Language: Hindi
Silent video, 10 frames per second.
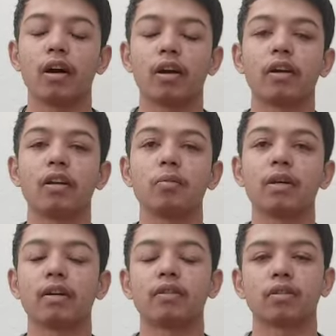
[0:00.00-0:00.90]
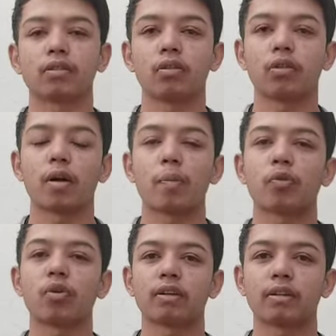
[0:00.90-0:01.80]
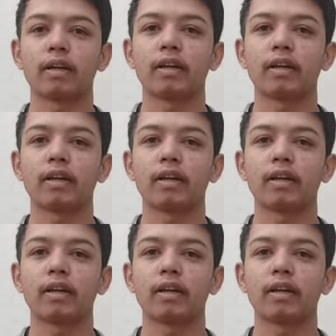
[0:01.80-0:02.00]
अर्निंग भी कर सकते हो अगर आपको लगता है